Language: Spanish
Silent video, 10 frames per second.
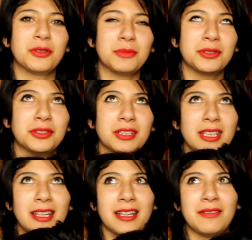como
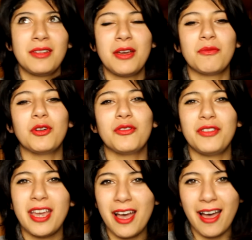que
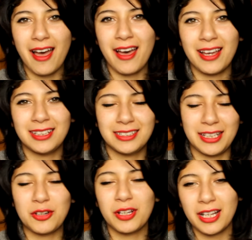volvía a
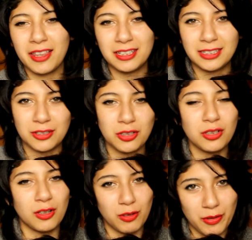tener ojeras del terror,
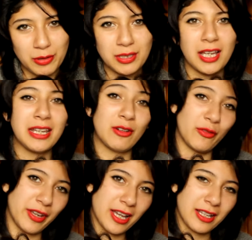lo volví a usar y
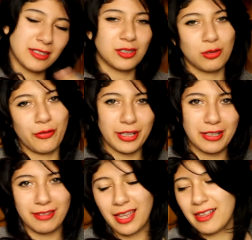volvía a hacer su
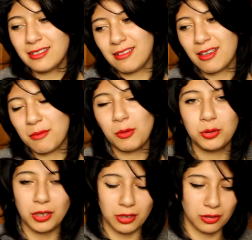efectividad, así que me
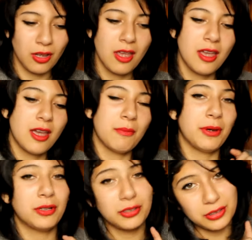gustó harto.
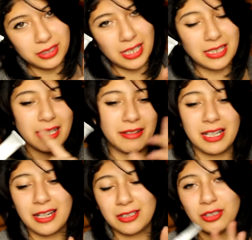Pero ya saben
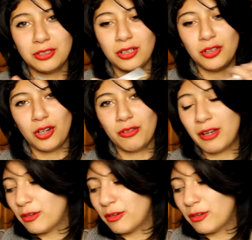la razón, no lo voy a